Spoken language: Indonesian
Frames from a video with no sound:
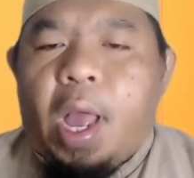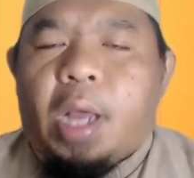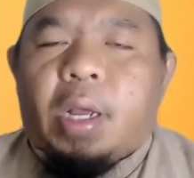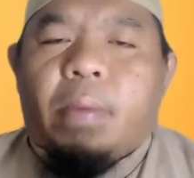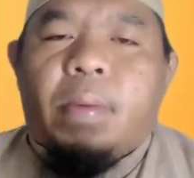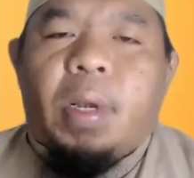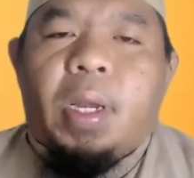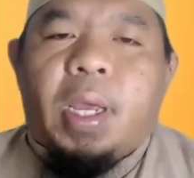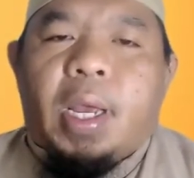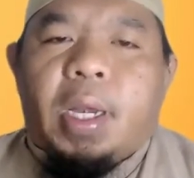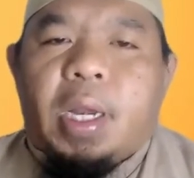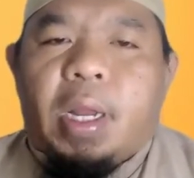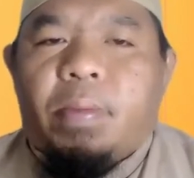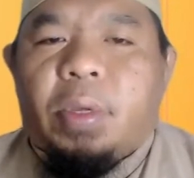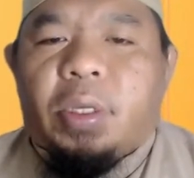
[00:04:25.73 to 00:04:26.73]
Aku
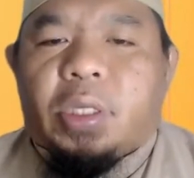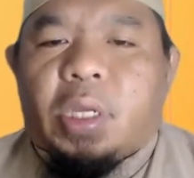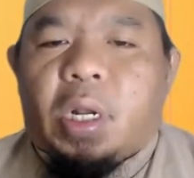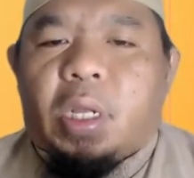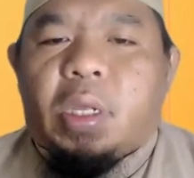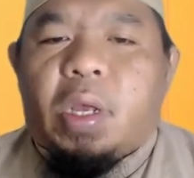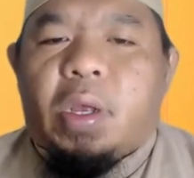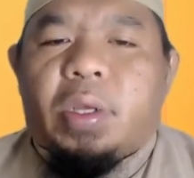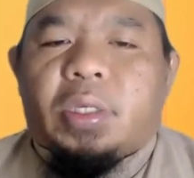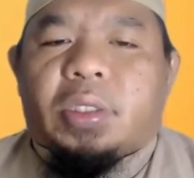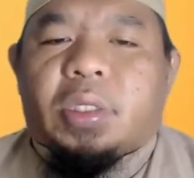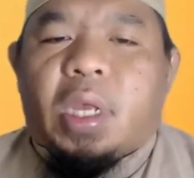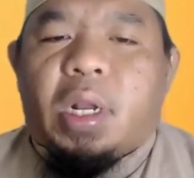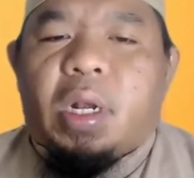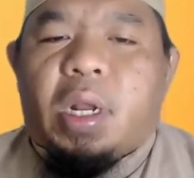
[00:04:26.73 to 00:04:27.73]
melihat Nabi sallallahu alaihi
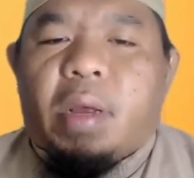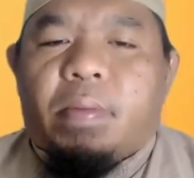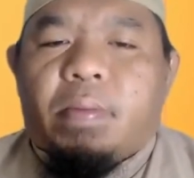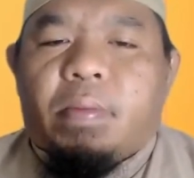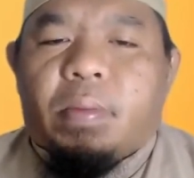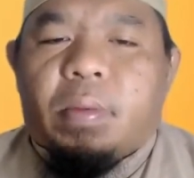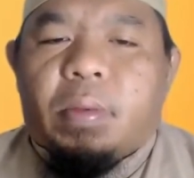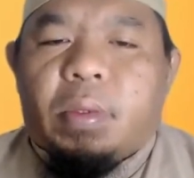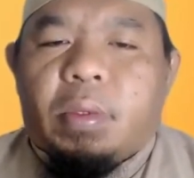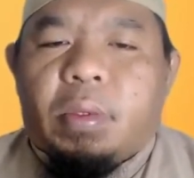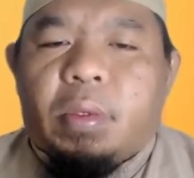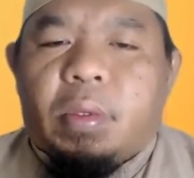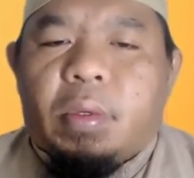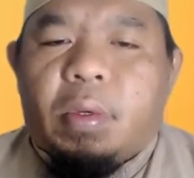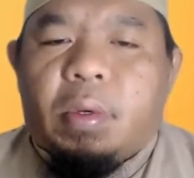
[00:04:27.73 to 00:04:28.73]
wasallam
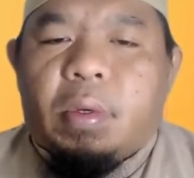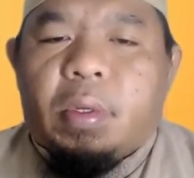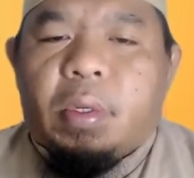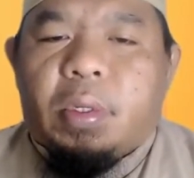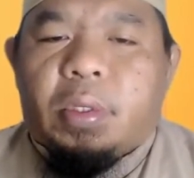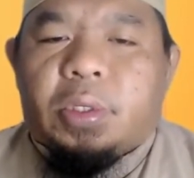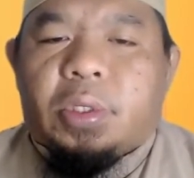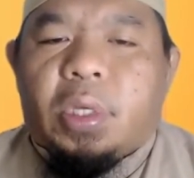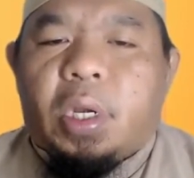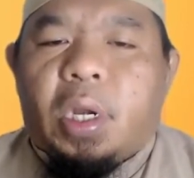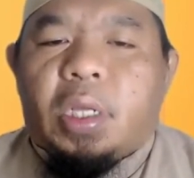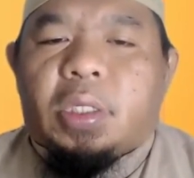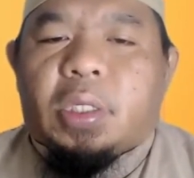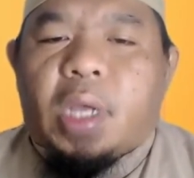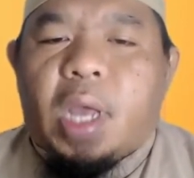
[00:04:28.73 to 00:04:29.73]

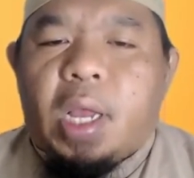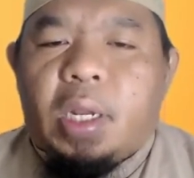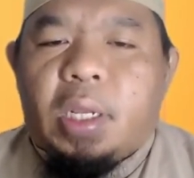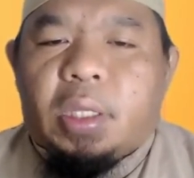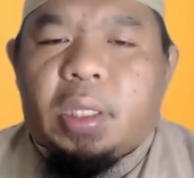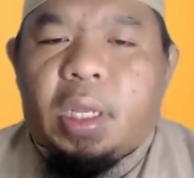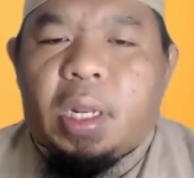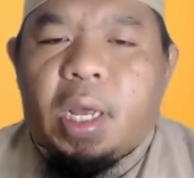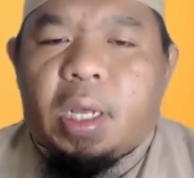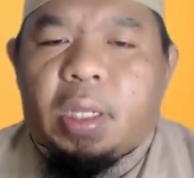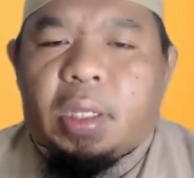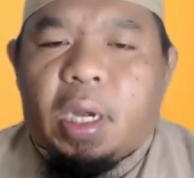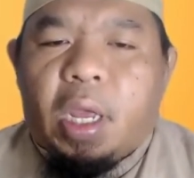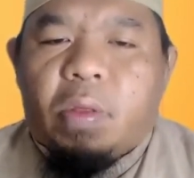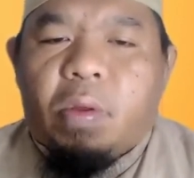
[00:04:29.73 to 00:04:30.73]
sering sekali tidak
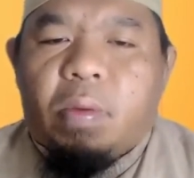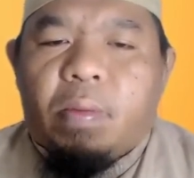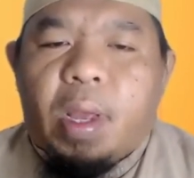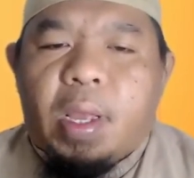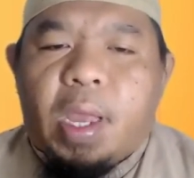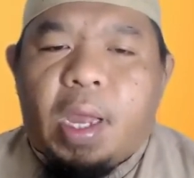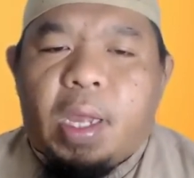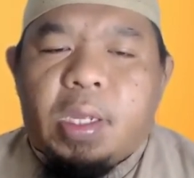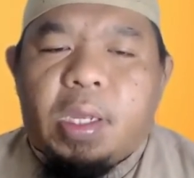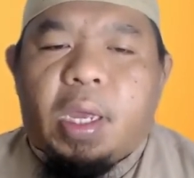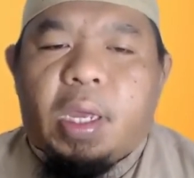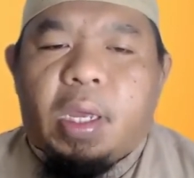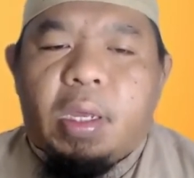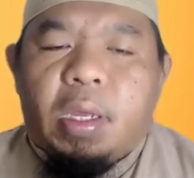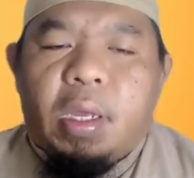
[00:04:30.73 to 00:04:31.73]
terhitung
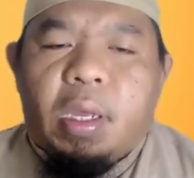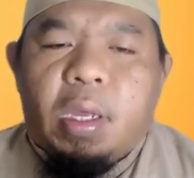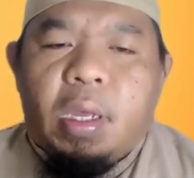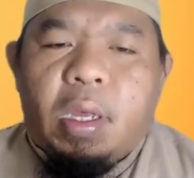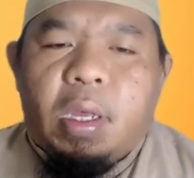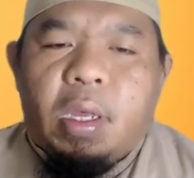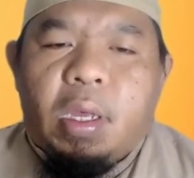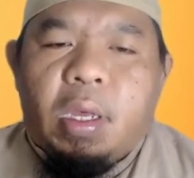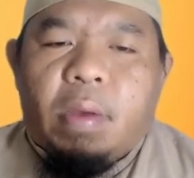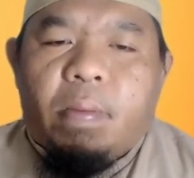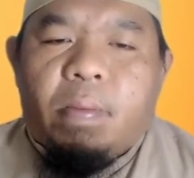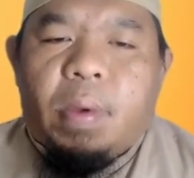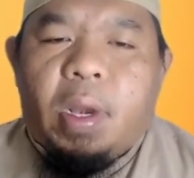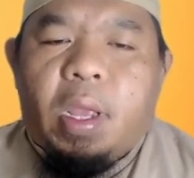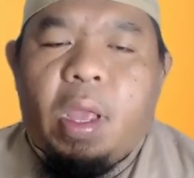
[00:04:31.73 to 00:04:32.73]
banyaknya.
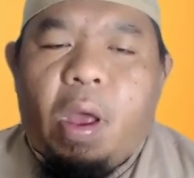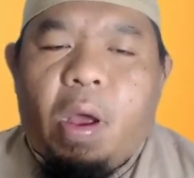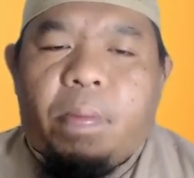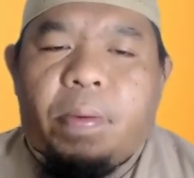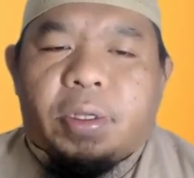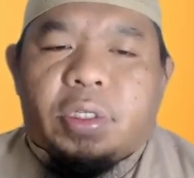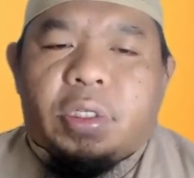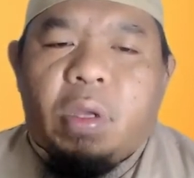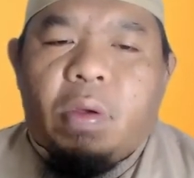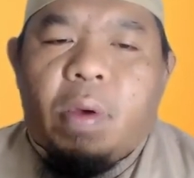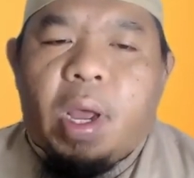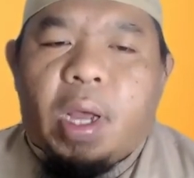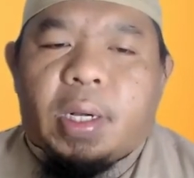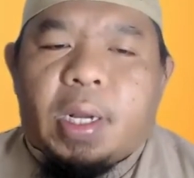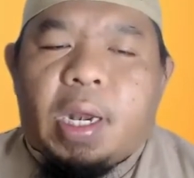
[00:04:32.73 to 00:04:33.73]
Beliau
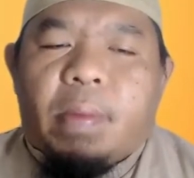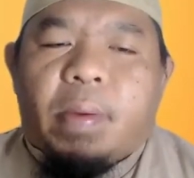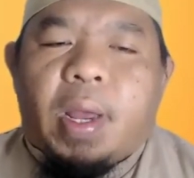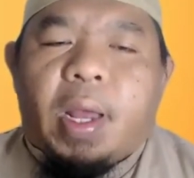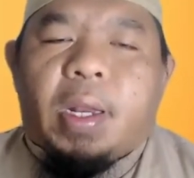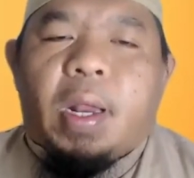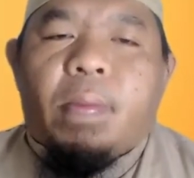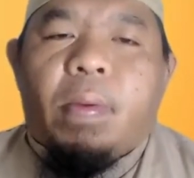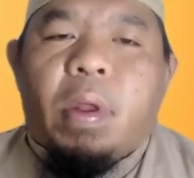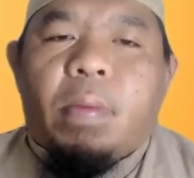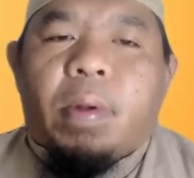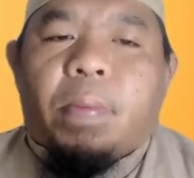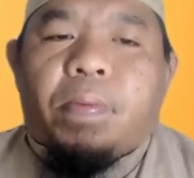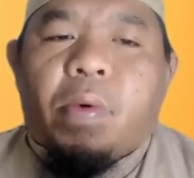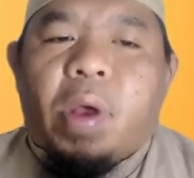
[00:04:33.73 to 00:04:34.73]
bersiwak dalam keadaan
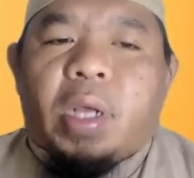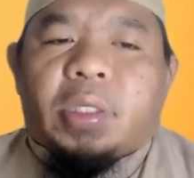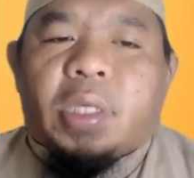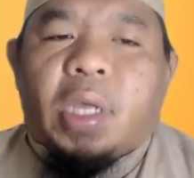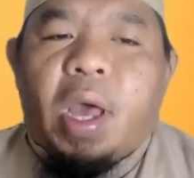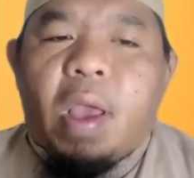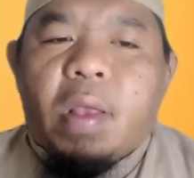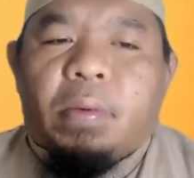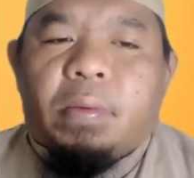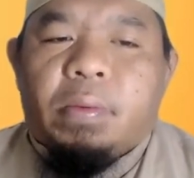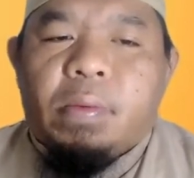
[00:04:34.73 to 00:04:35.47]
beliau berpuasa.